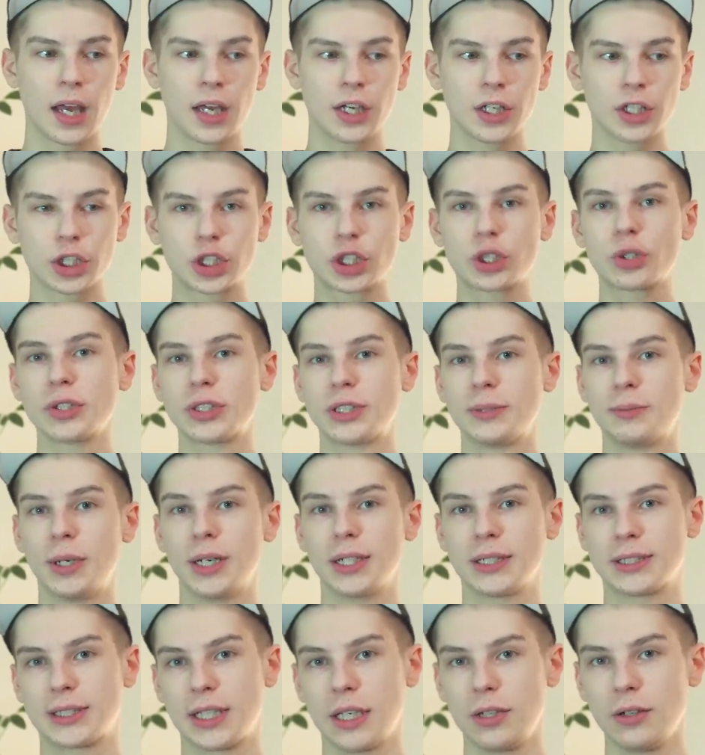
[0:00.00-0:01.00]
Что тебе
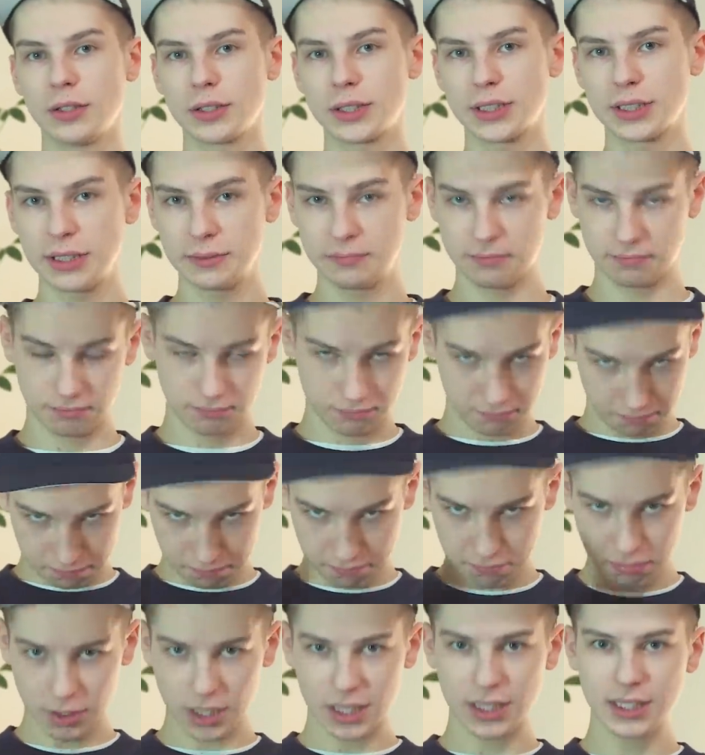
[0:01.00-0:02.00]
остается?
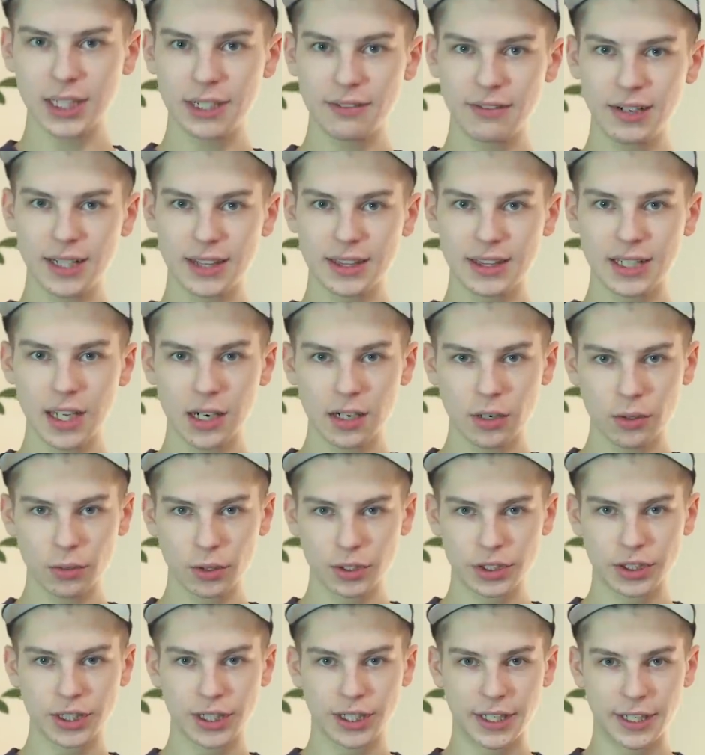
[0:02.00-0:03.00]
Продавать
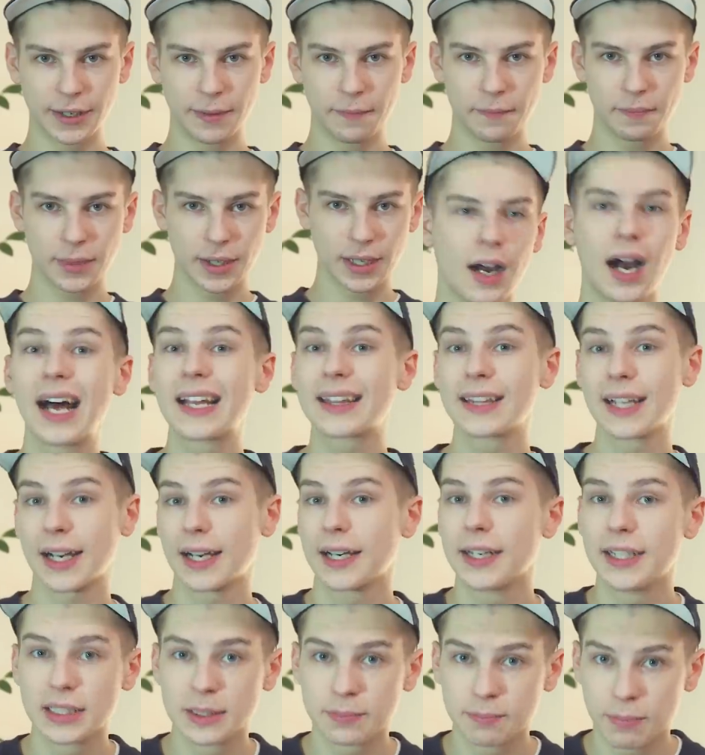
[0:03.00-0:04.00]
наркотики. Однако
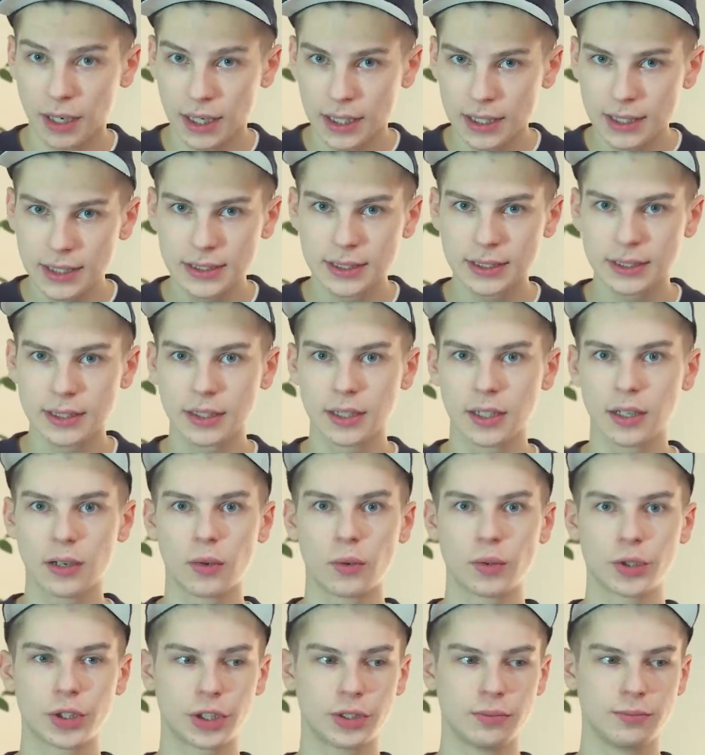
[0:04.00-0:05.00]
есть полиция,
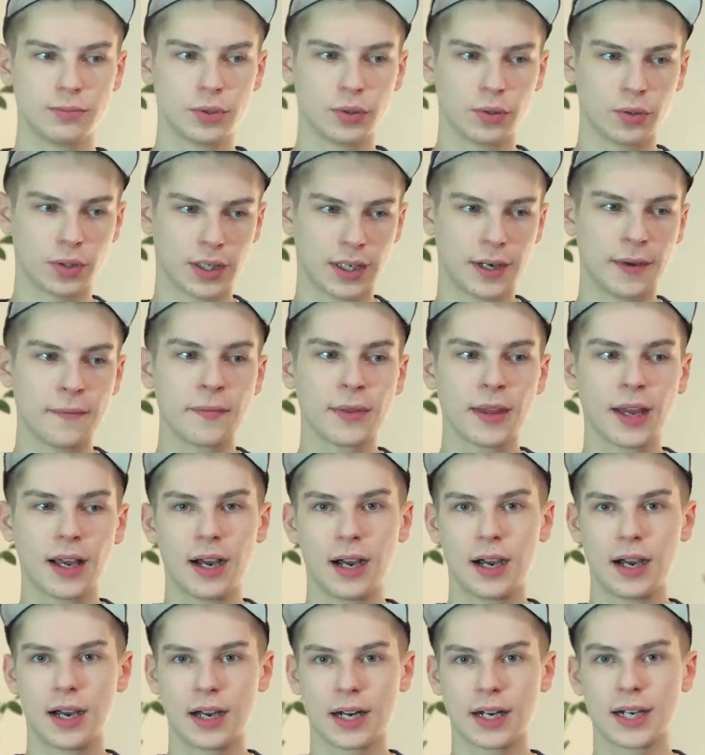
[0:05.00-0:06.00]
очень много
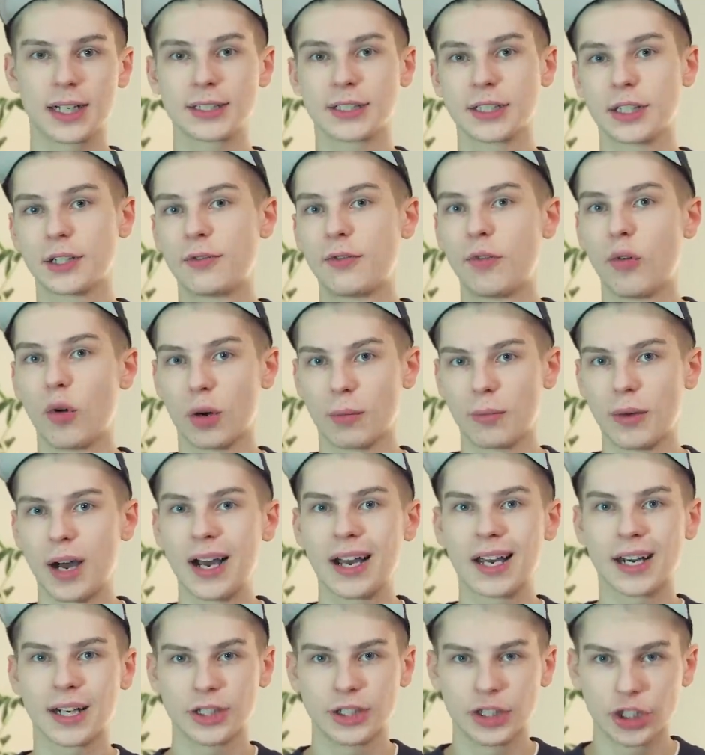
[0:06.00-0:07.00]
а, разных форм
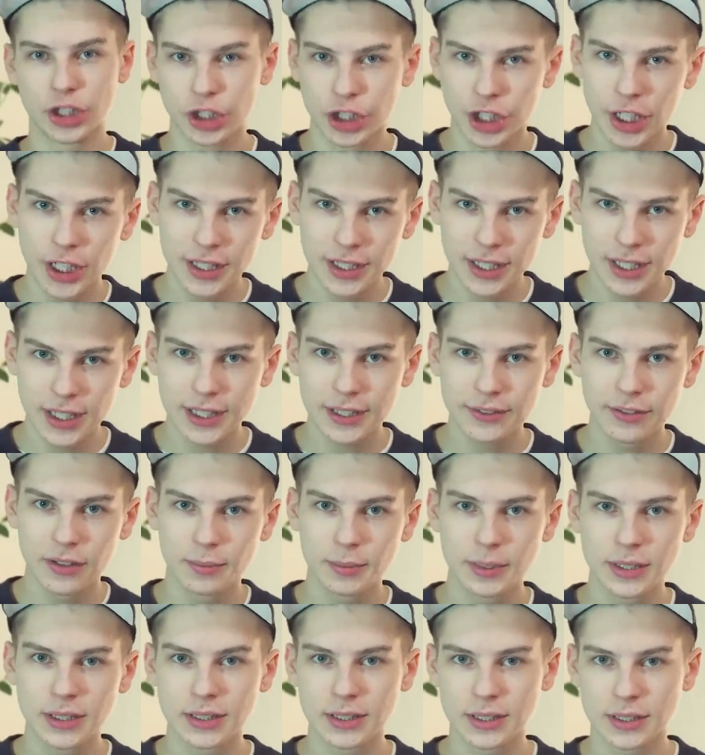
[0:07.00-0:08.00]
ограничений этого
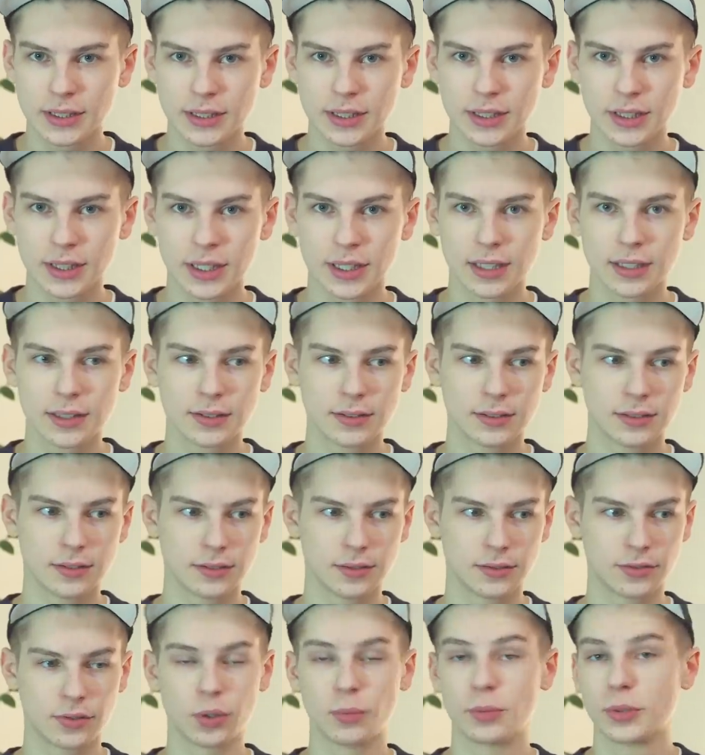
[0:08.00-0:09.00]
бизнеса,
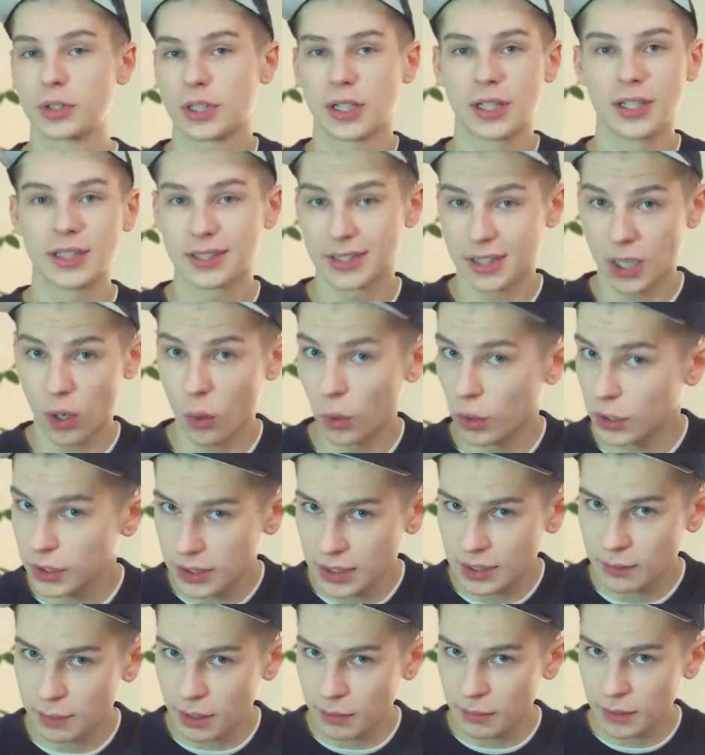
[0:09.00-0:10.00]
в том числе законы,
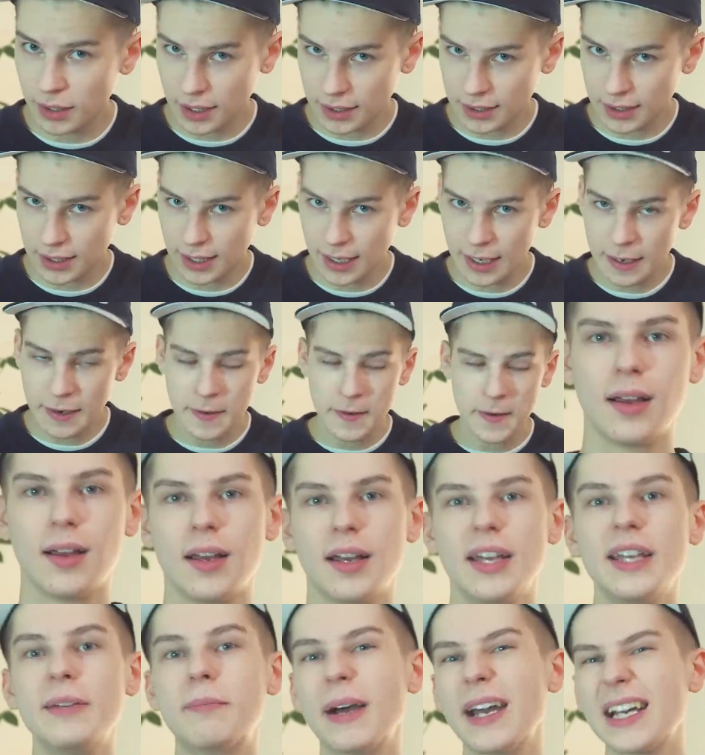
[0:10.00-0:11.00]
например, да.
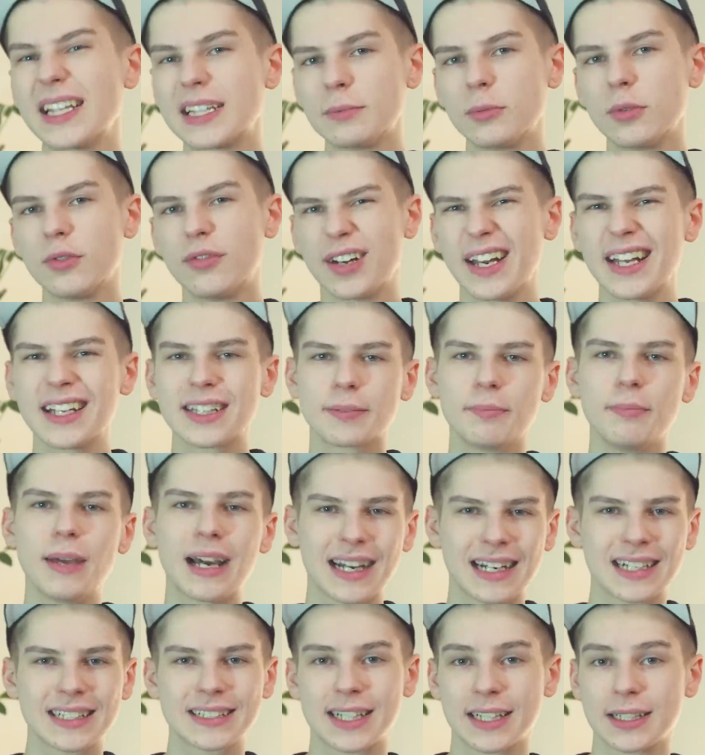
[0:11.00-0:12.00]
И поэтому вариант,
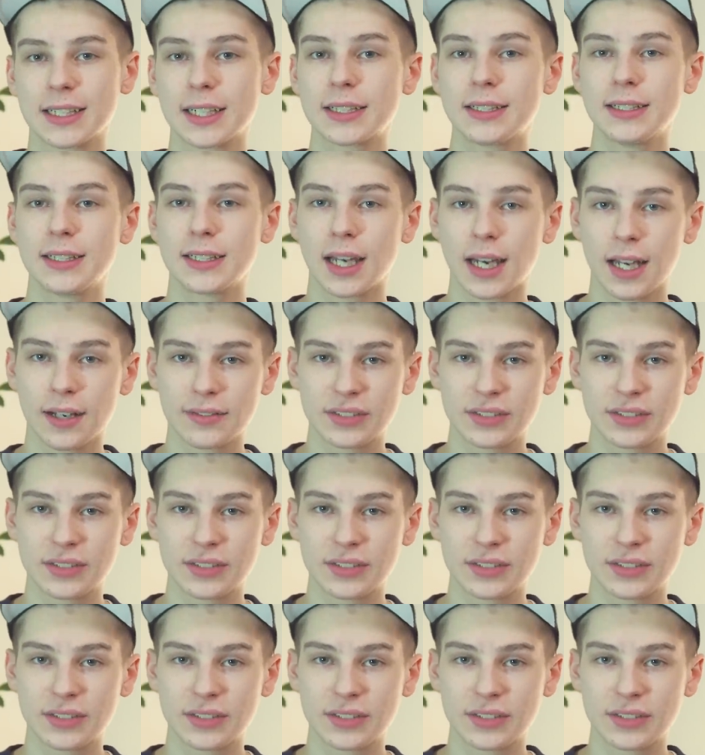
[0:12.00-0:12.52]
мягко сказать, не для